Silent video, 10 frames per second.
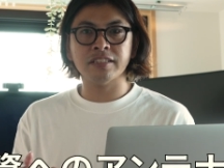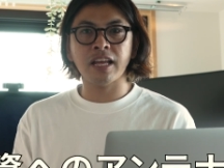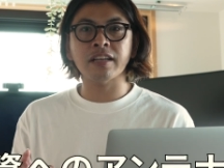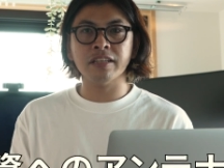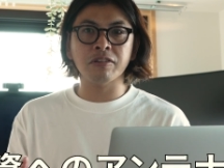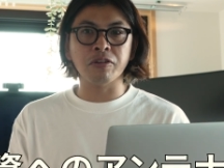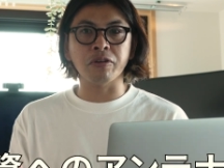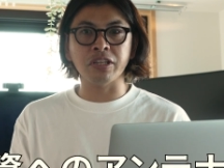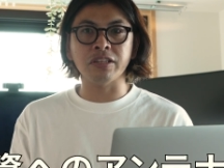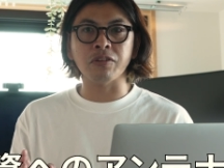期待ができる領
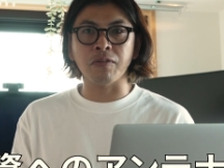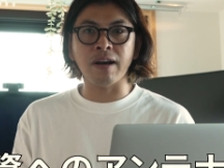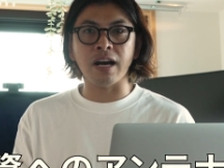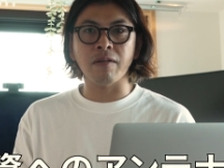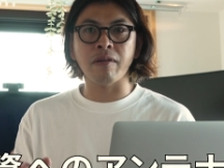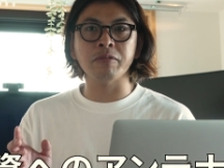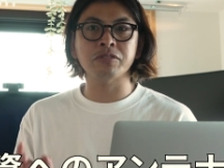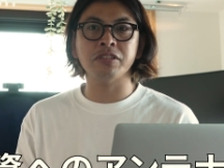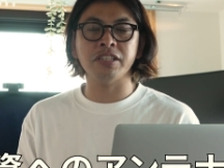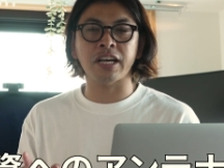域っていうのは
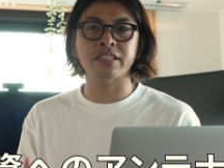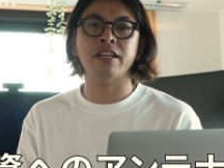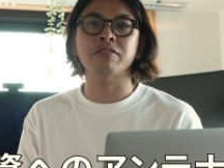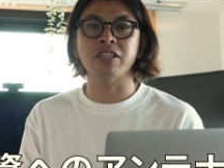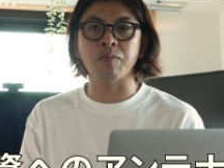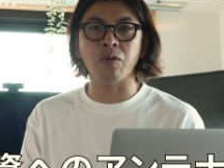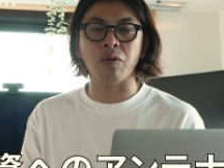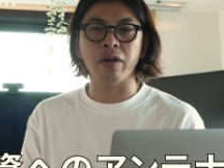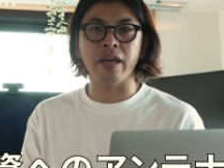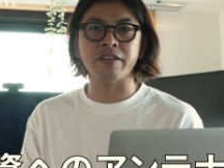Web3 だけじゃなくて
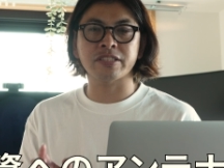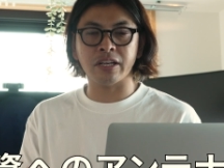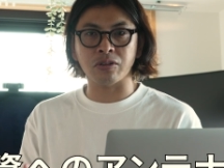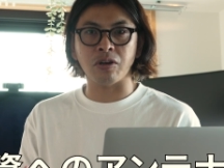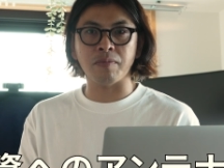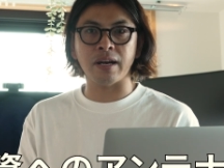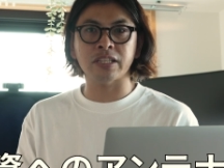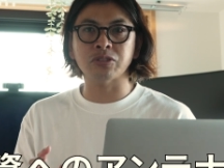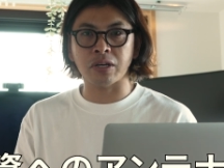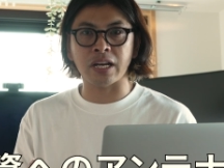も、えー、しっかりと、まあ、
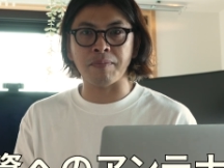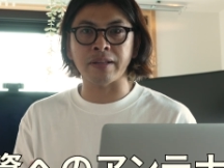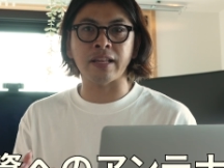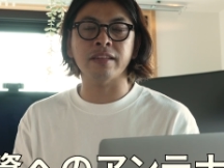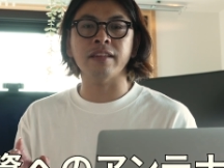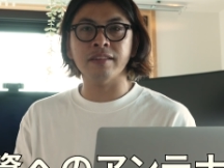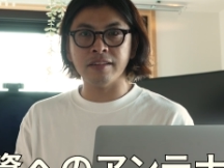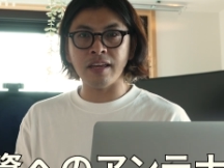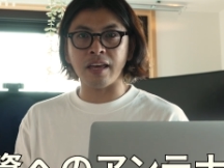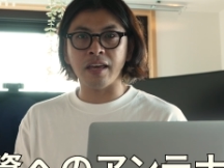基礎から学んでいっ
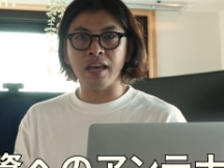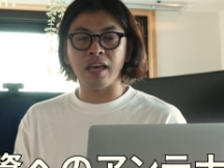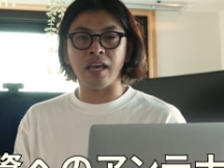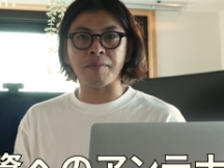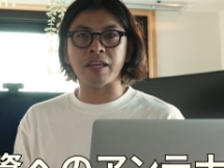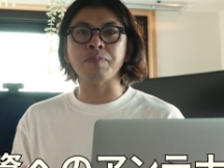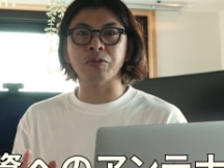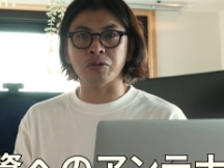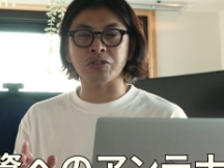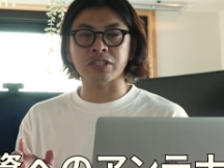て、えー、まあ、
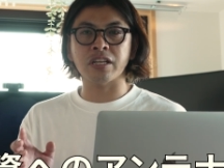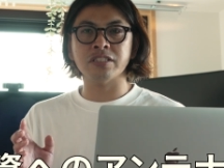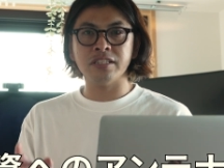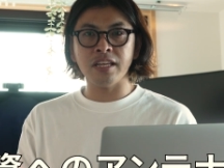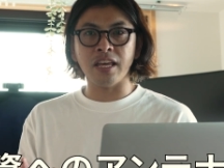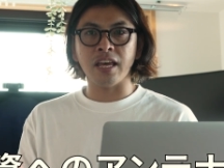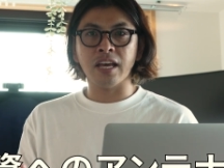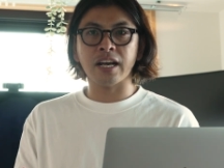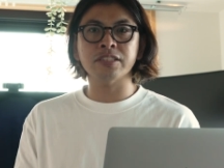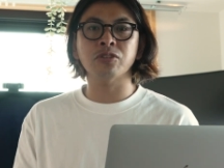インプットをしっかりして、
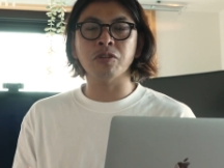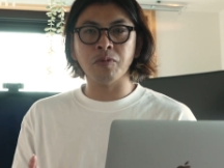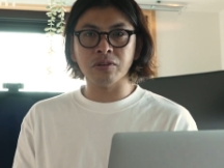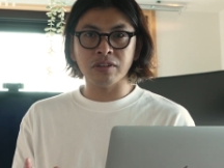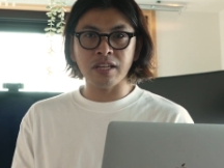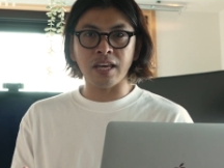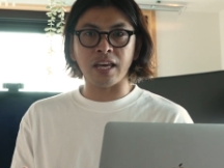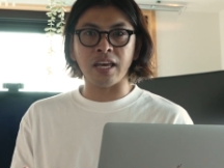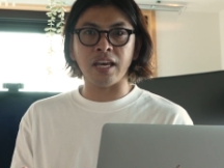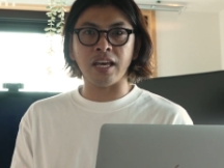解像度を持っ
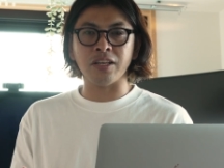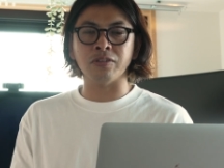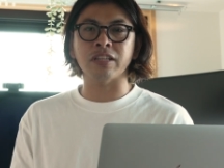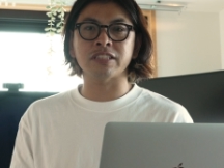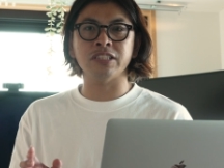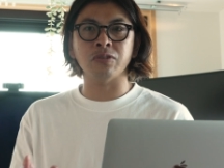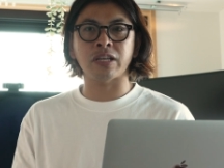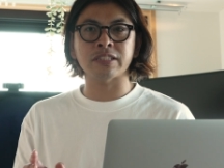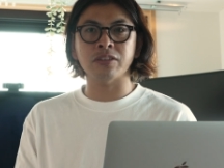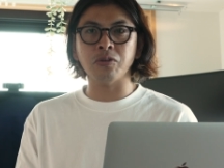て、えー、いろんな企業
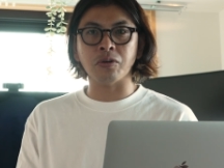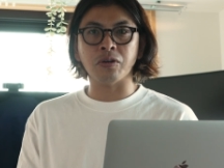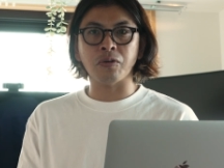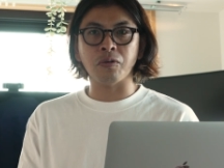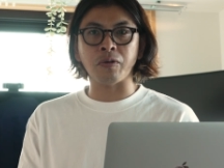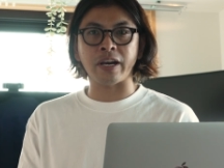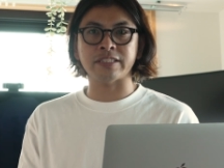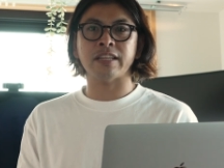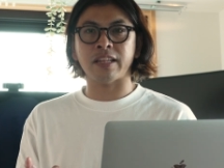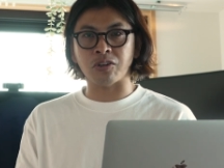家さんとお会いし
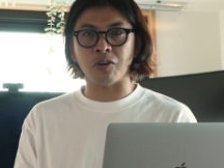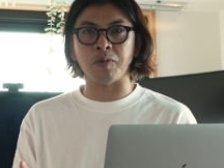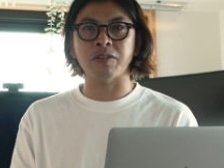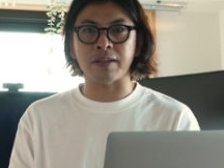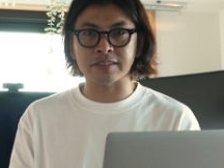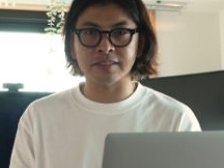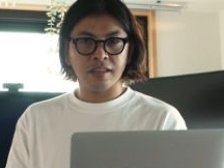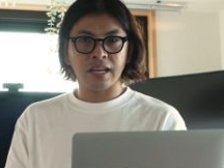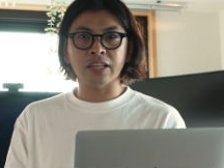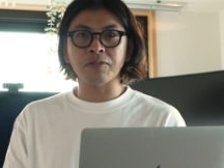たいなと思ってます。
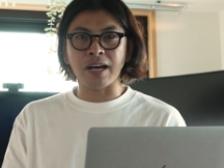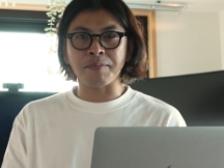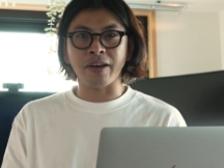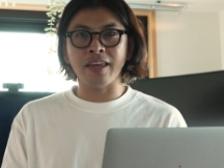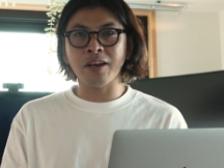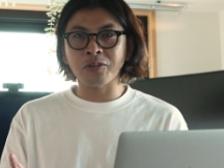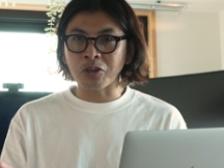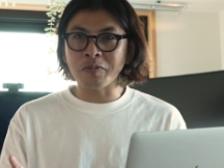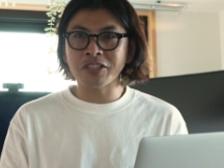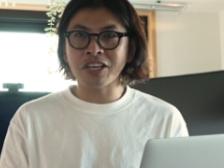あとは、まあ、英語の
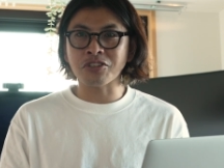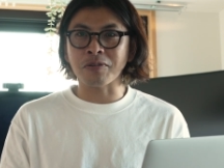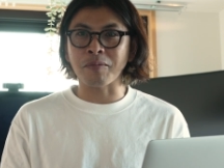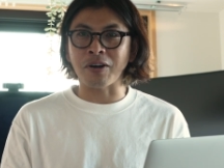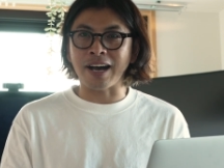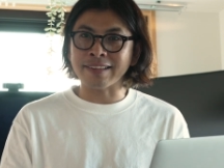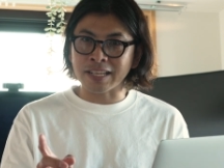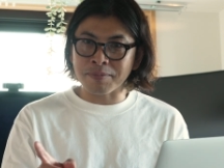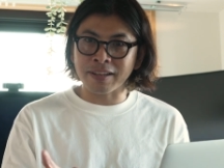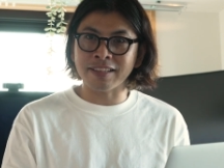コミュニケーションはもう当た
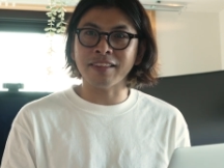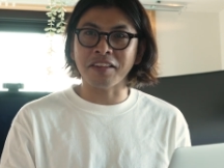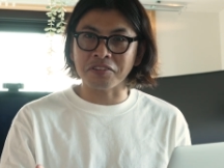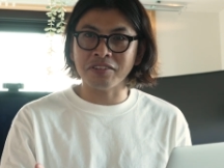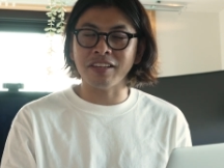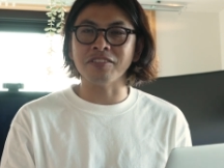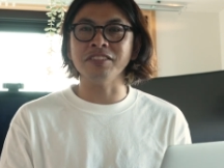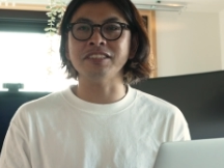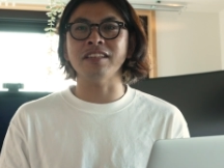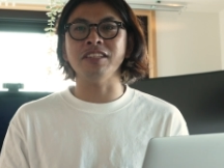り前になってるっていう
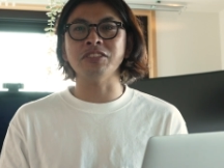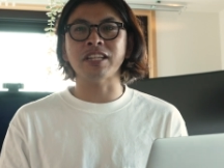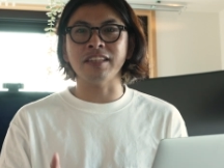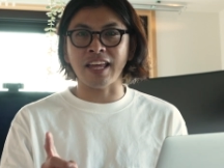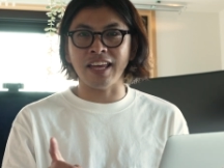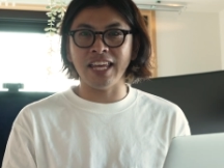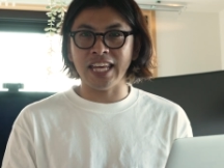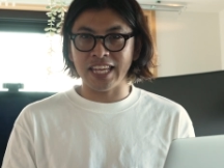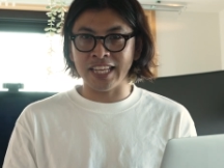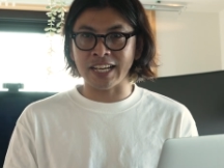2023年、
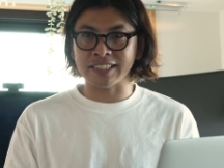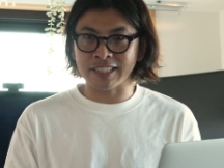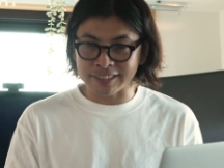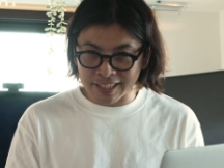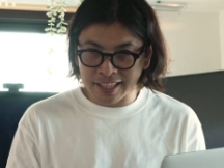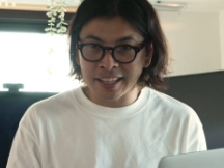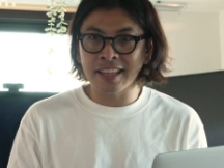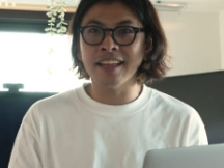描きたいですね。